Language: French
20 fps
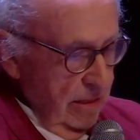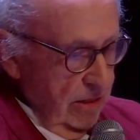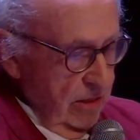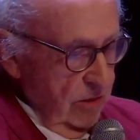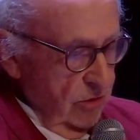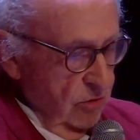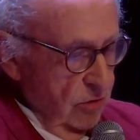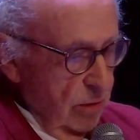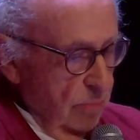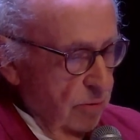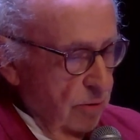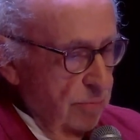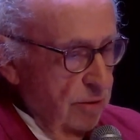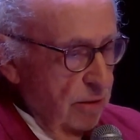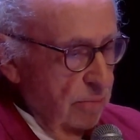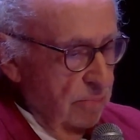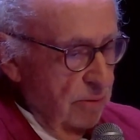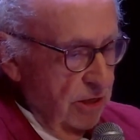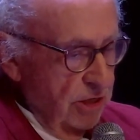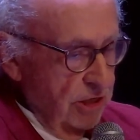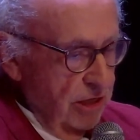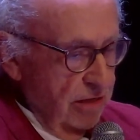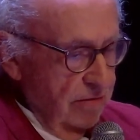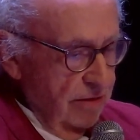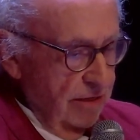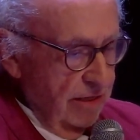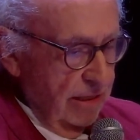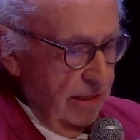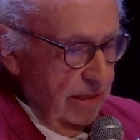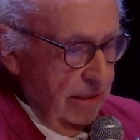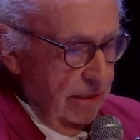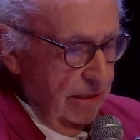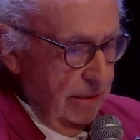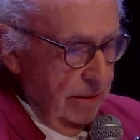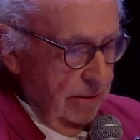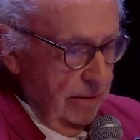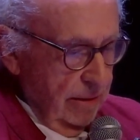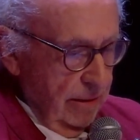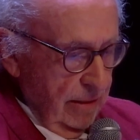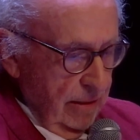sur la première page, il avait écrit
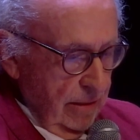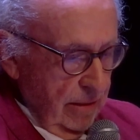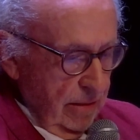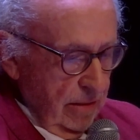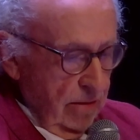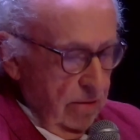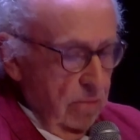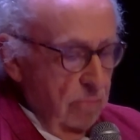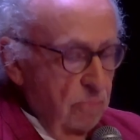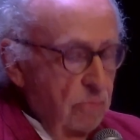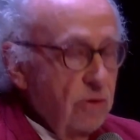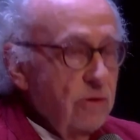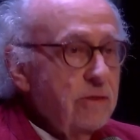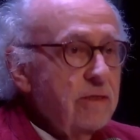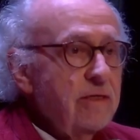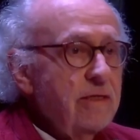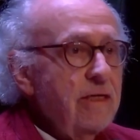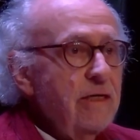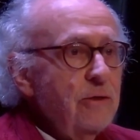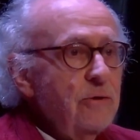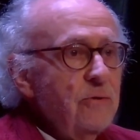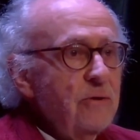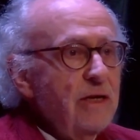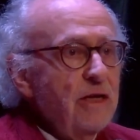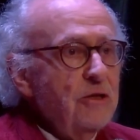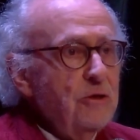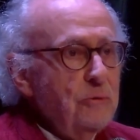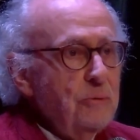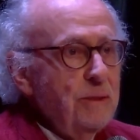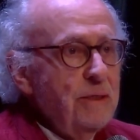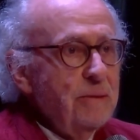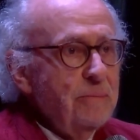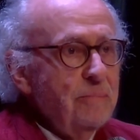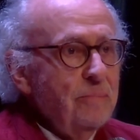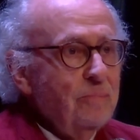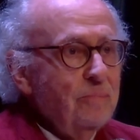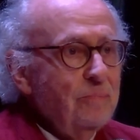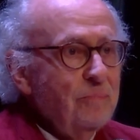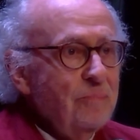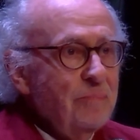Pensée de la nuit.
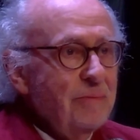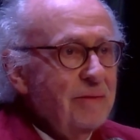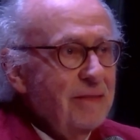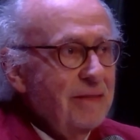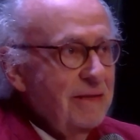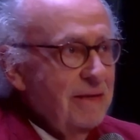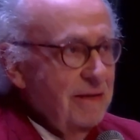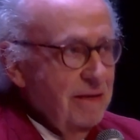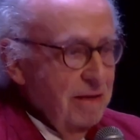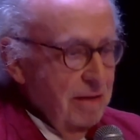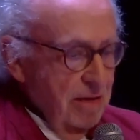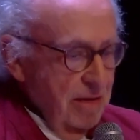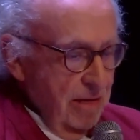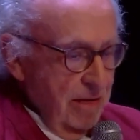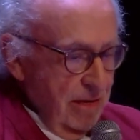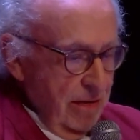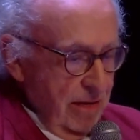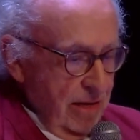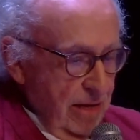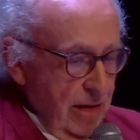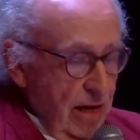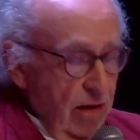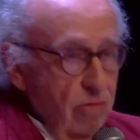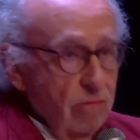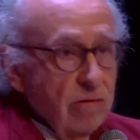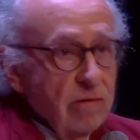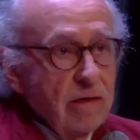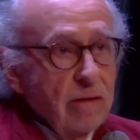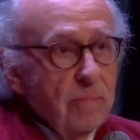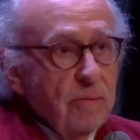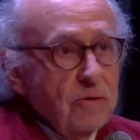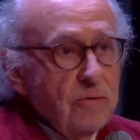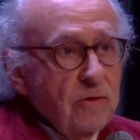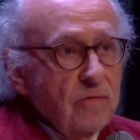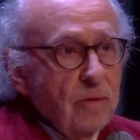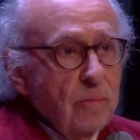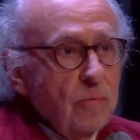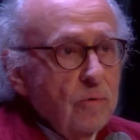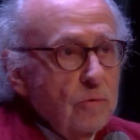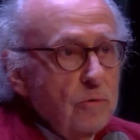Alors, il n'a pas dû
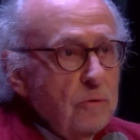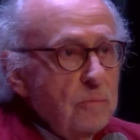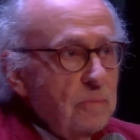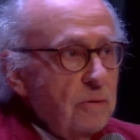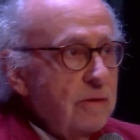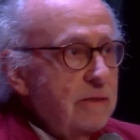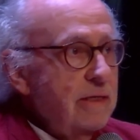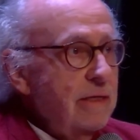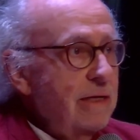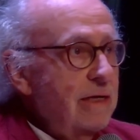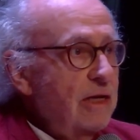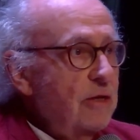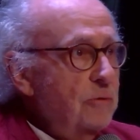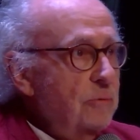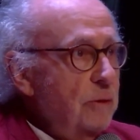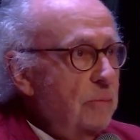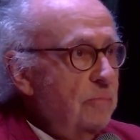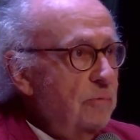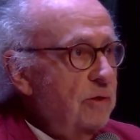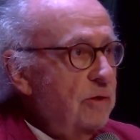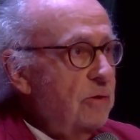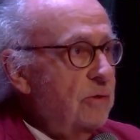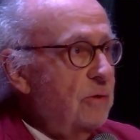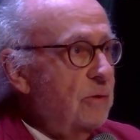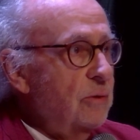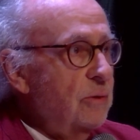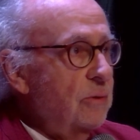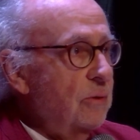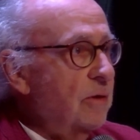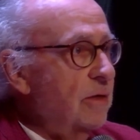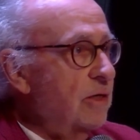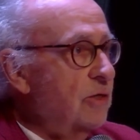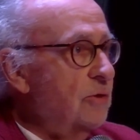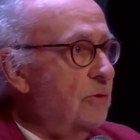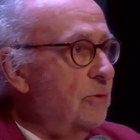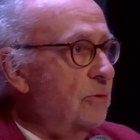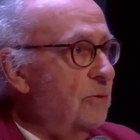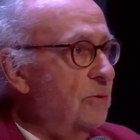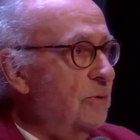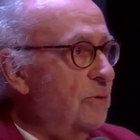avoir beaucoup de pensées de la nuit, puisque le
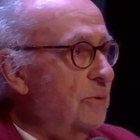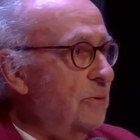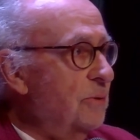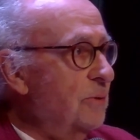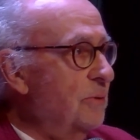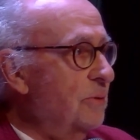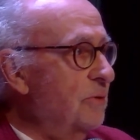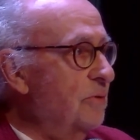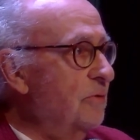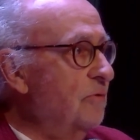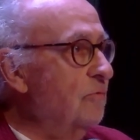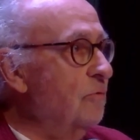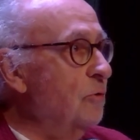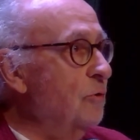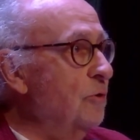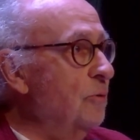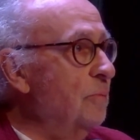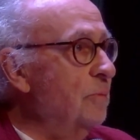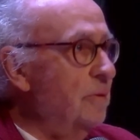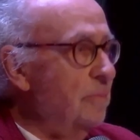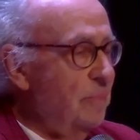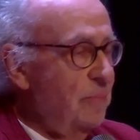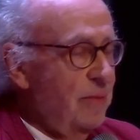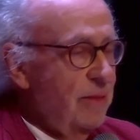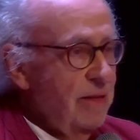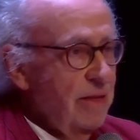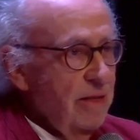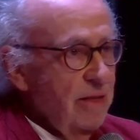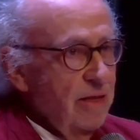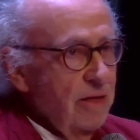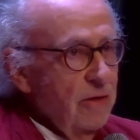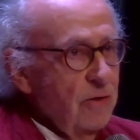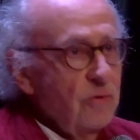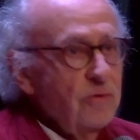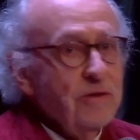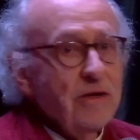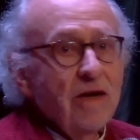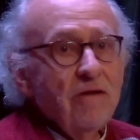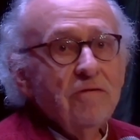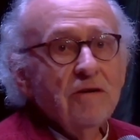reste du volume, on
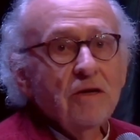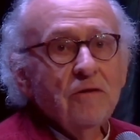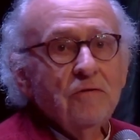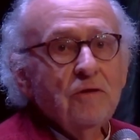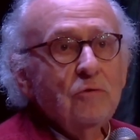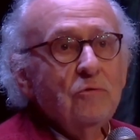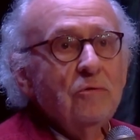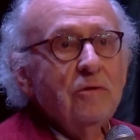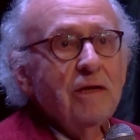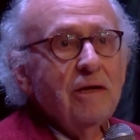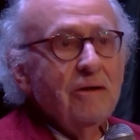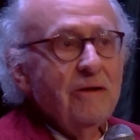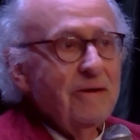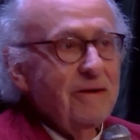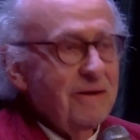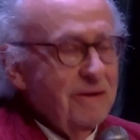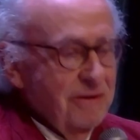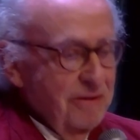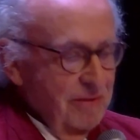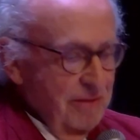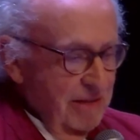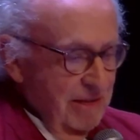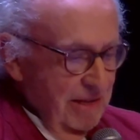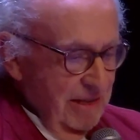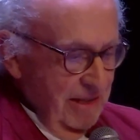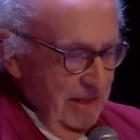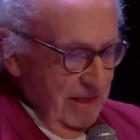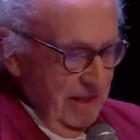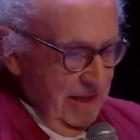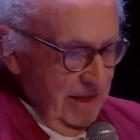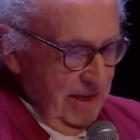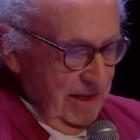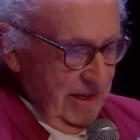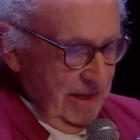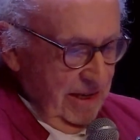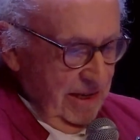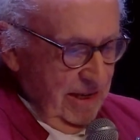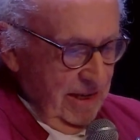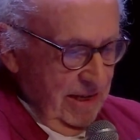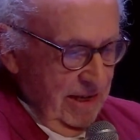ira vérifier tout à l'heure,
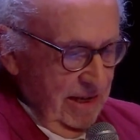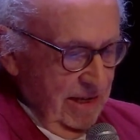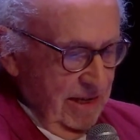est